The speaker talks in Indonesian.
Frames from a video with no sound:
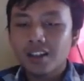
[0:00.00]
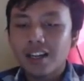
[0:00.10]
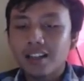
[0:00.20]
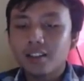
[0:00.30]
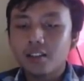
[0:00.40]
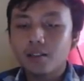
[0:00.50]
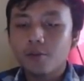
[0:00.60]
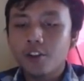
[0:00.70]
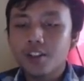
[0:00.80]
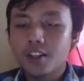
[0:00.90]

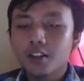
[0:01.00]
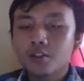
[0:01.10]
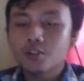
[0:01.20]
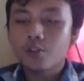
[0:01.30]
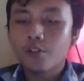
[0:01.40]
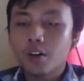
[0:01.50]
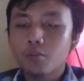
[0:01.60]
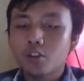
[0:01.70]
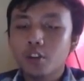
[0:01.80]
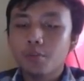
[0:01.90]
grafis dan software
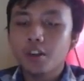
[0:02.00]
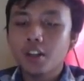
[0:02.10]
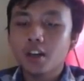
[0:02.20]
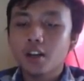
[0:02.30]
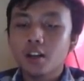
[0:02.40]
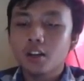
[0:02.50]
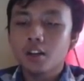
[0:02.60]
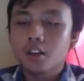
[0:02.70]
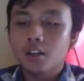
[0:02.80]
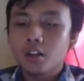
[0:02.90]
multimedia
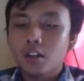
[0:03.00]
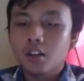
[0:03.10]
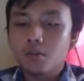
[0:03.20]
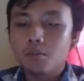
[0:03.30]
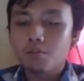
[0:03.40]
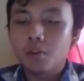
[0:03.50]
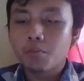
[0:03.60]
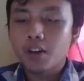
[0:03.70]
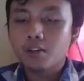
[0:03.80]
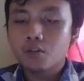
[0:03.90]

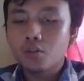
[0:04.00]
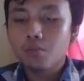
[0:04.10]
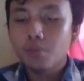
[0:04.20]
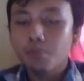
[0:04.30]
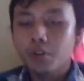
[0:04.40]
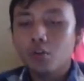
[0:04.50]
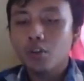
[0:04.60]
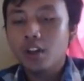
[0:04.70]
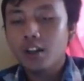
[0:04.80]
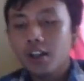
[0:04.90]
membantu
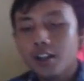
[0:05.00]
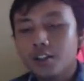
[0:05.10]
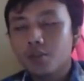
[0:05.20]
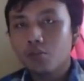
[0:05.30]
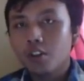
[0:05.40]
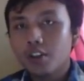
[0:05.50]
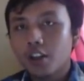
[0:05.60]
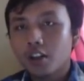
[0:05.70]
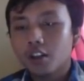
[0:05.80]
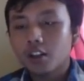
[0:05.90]
pengguna dari semua
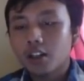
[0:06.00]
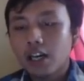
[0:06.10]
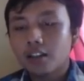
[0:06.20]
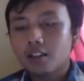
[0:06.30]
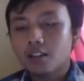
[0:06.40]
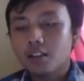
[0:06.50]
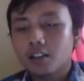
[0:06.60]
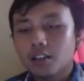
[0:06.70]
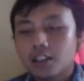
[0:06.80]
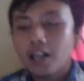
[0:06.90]
tingkat
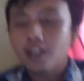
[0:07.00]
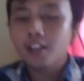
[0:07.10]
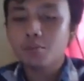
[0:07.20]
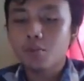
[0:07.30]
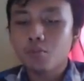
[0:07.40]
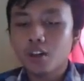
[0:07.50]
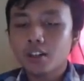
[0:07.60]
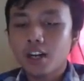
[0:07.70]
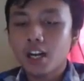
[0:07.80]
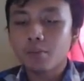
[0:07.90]
keahlian
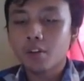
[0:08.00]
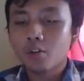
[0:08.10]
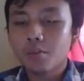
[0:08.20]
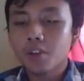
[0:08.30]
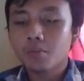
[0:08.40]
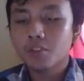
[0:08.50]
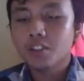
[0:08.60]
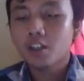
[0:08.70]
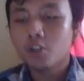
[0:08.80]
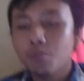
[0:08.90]
membuat halaman web yang
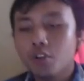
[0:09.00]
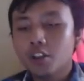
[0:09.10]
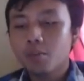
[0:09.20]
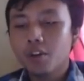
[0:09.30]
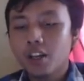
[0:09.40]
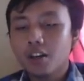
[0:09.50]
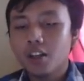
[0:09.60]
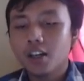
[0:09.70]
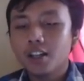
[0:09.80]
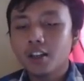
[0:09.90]
mencakup
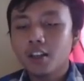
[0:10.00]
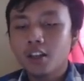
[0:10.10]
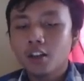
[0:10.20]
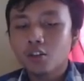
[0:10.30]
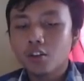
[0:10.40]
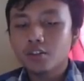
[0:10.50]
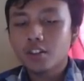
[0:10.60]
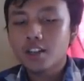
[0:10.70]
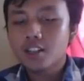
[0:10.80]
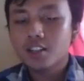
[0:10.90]
multimedia dan
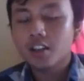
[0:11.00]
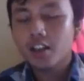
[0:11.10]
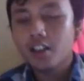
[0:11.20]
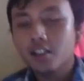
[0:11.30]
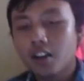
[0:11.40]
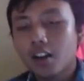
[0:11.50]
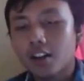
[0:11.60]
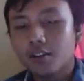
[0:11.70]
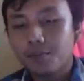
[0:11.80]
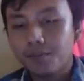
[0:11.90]
konten
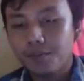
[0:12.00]
internet